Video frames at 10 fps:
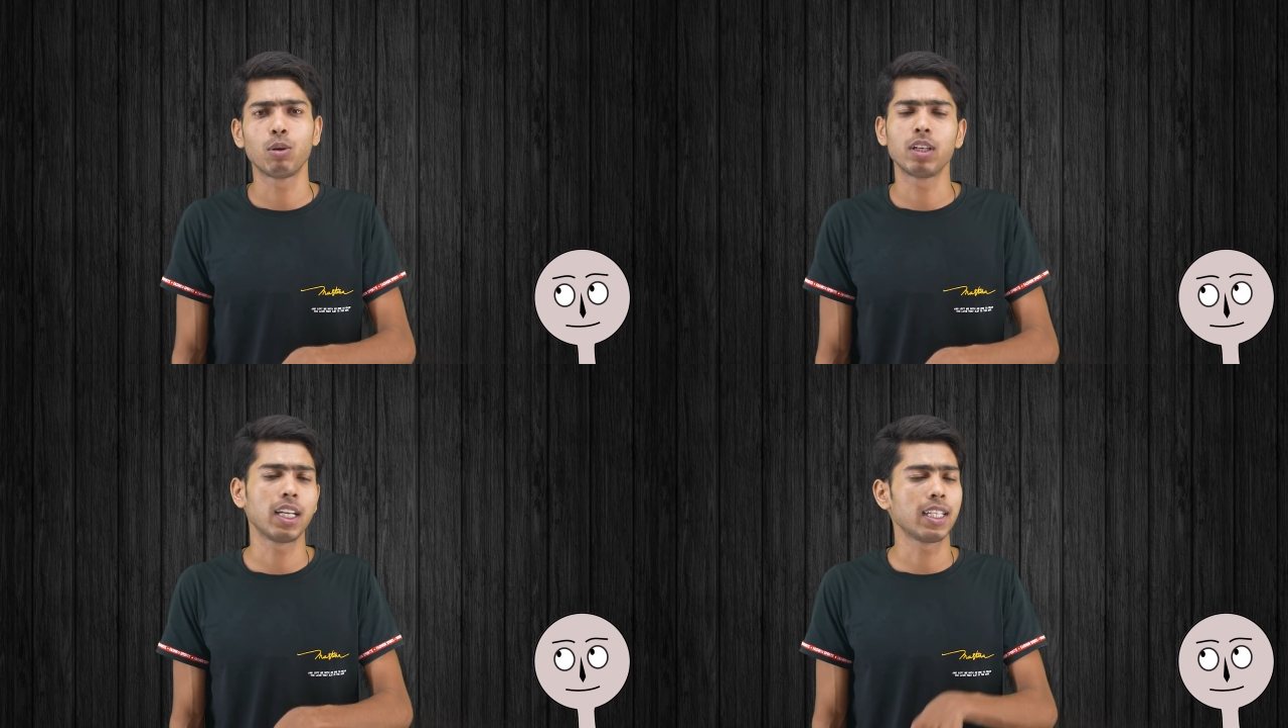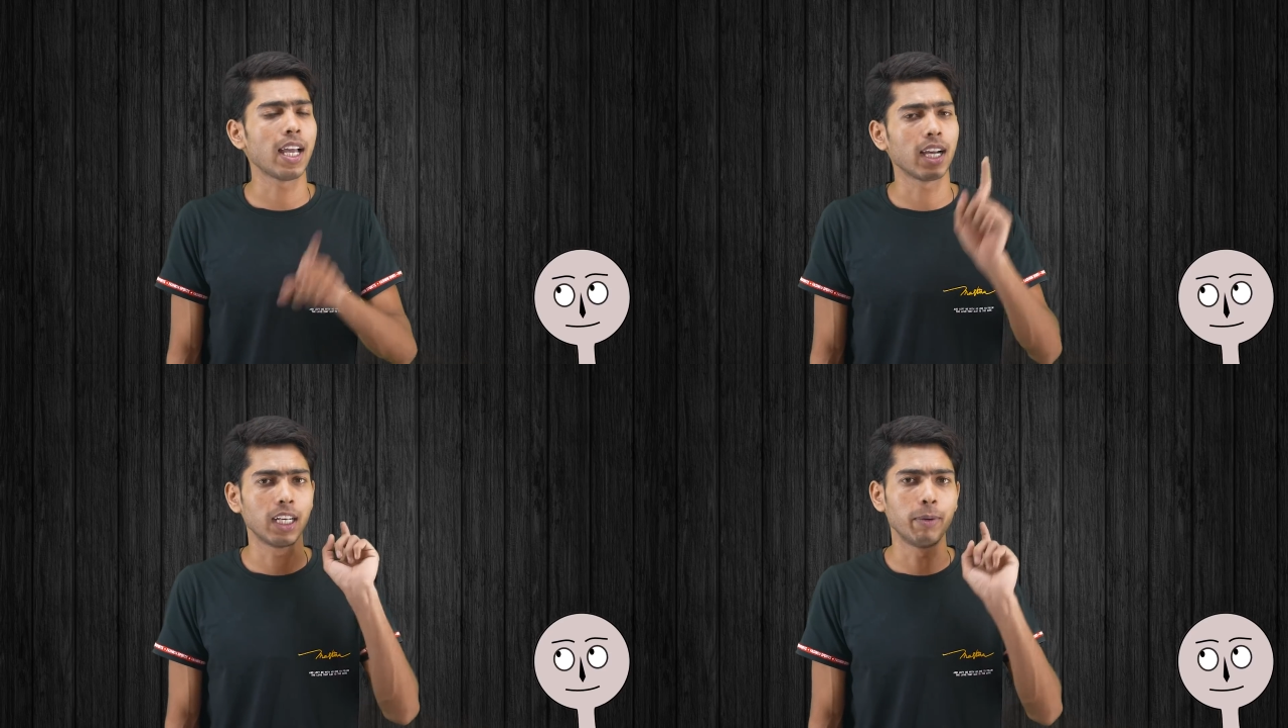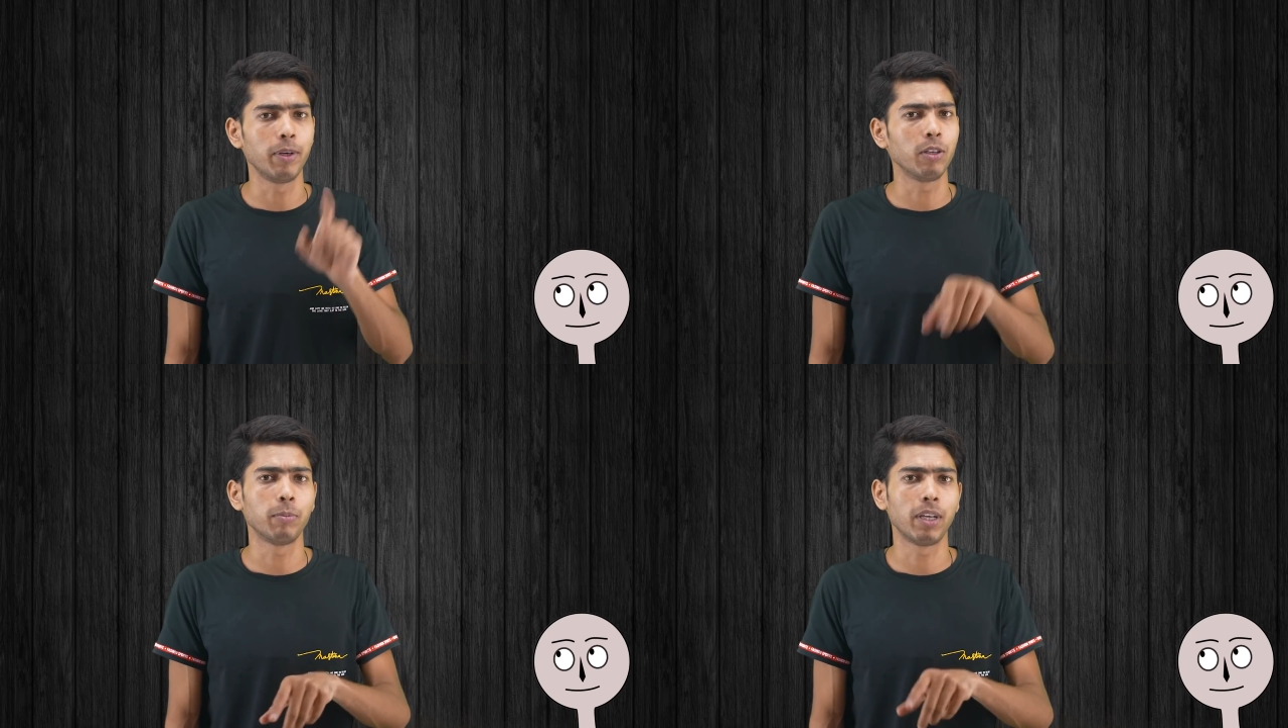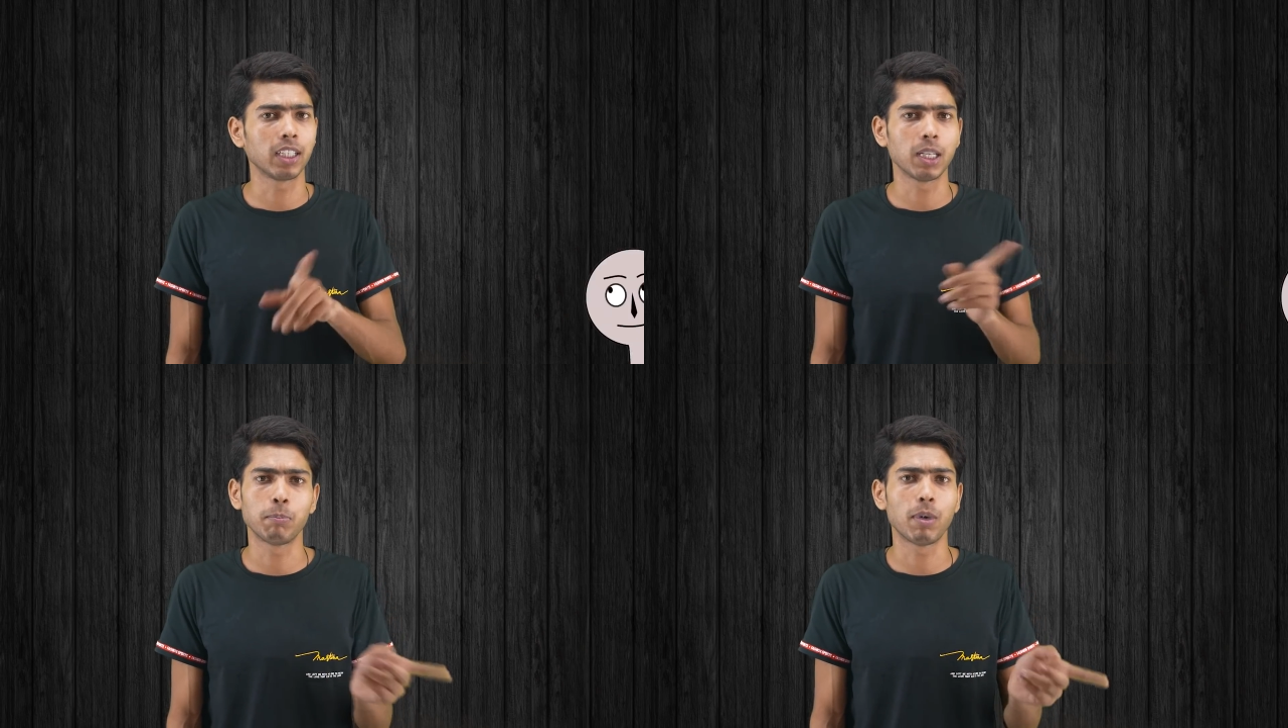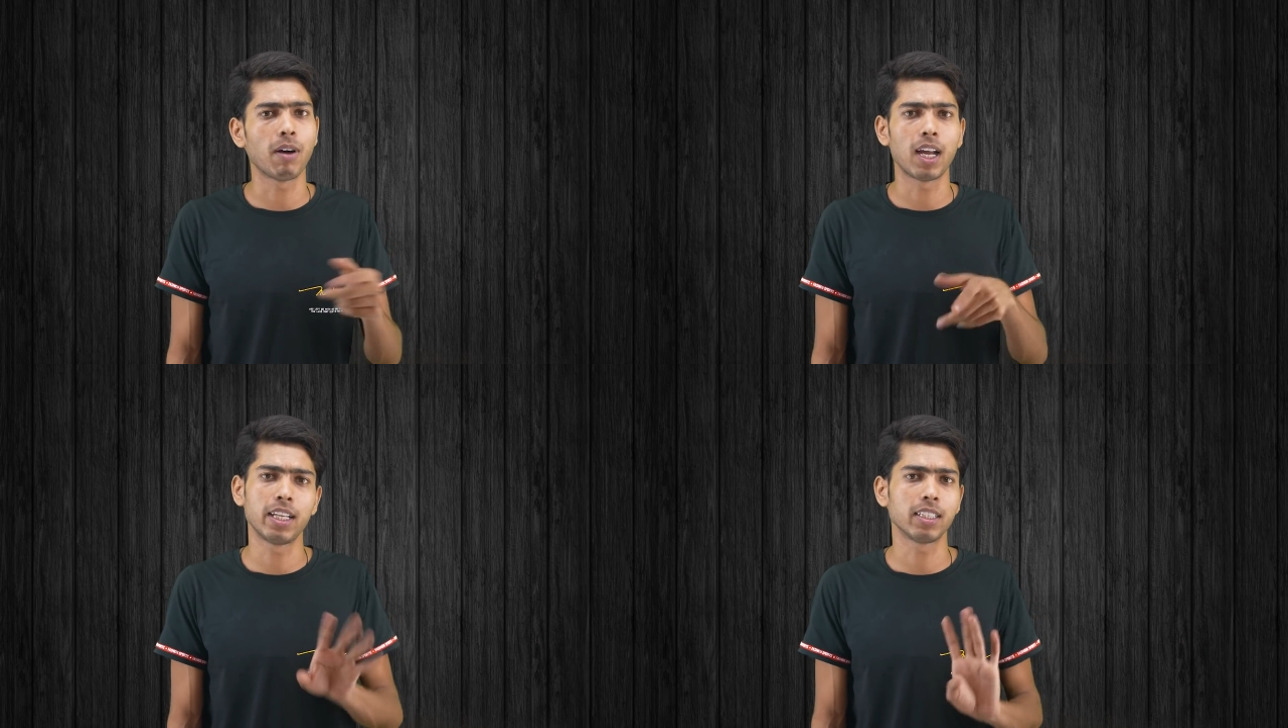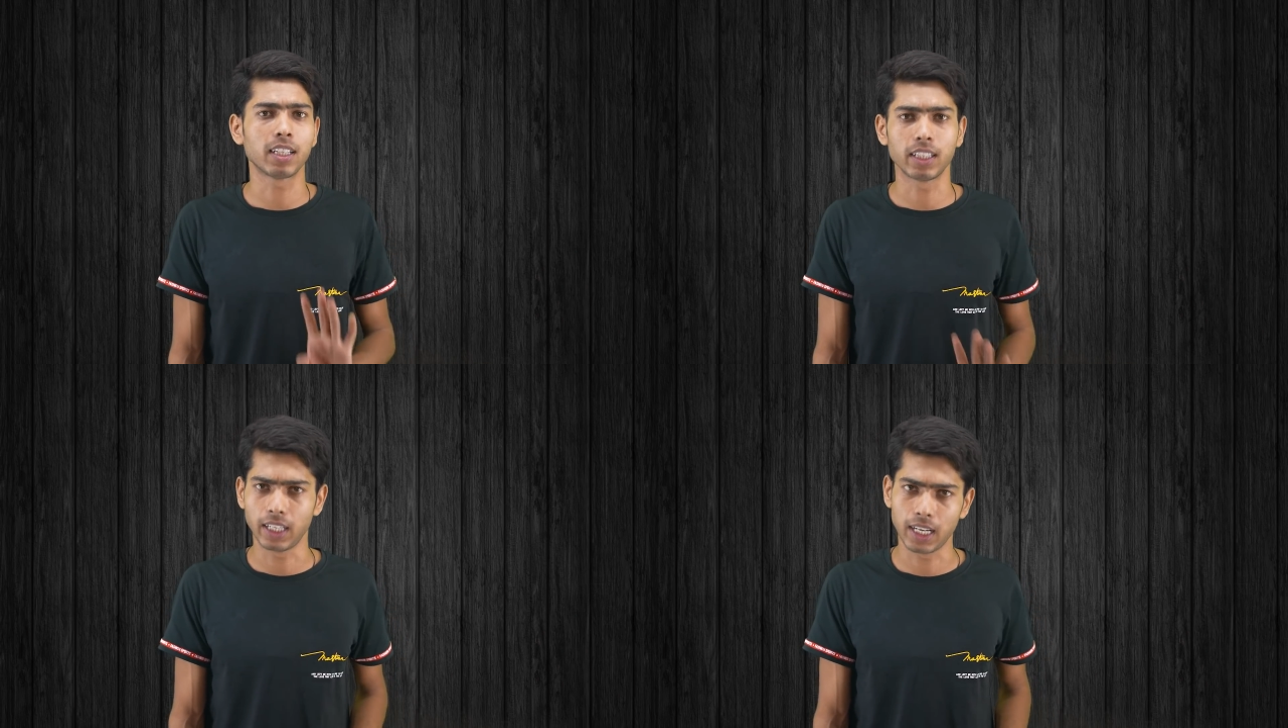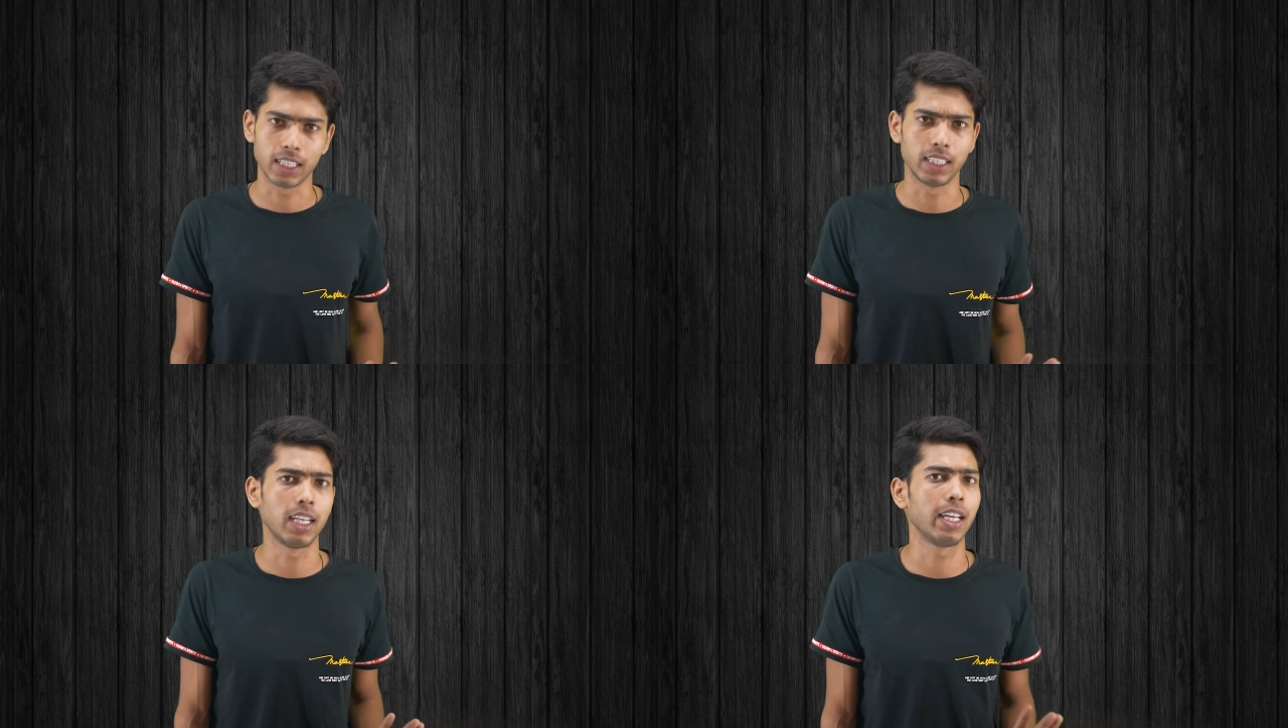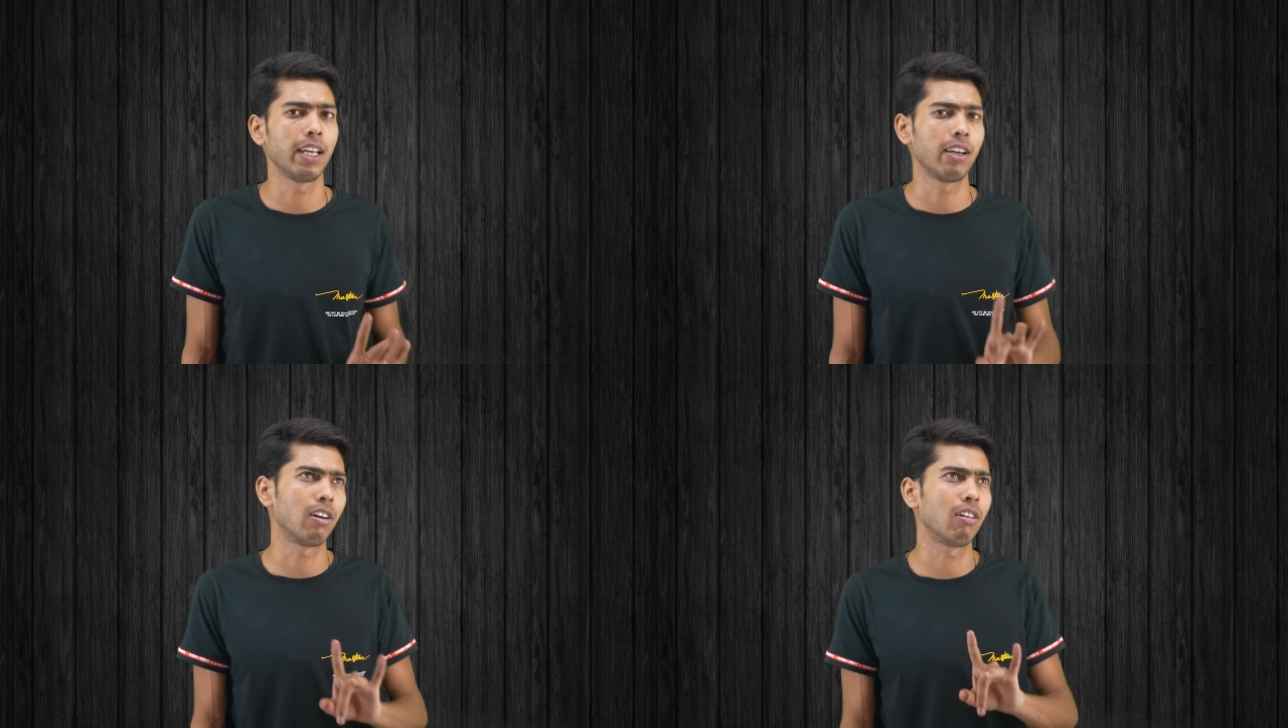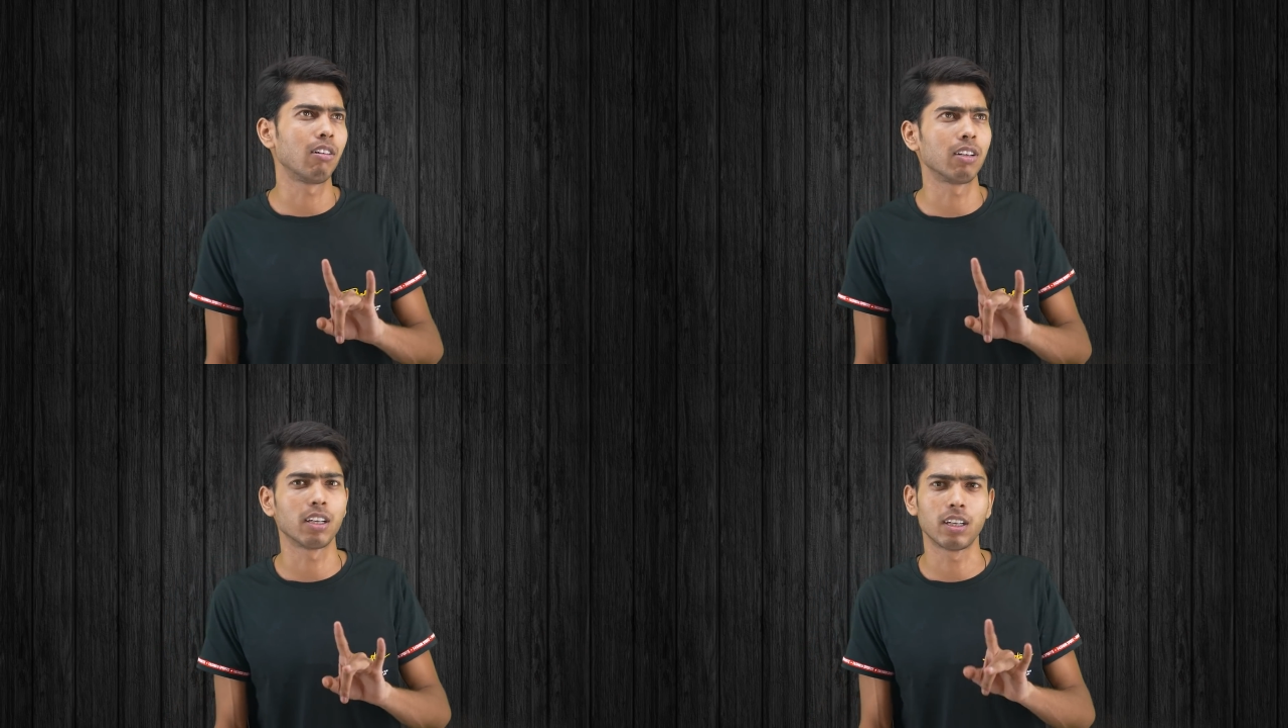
छोड़ के जाए अगले वीडियो में एकदम बवाल आंसर देगा ये और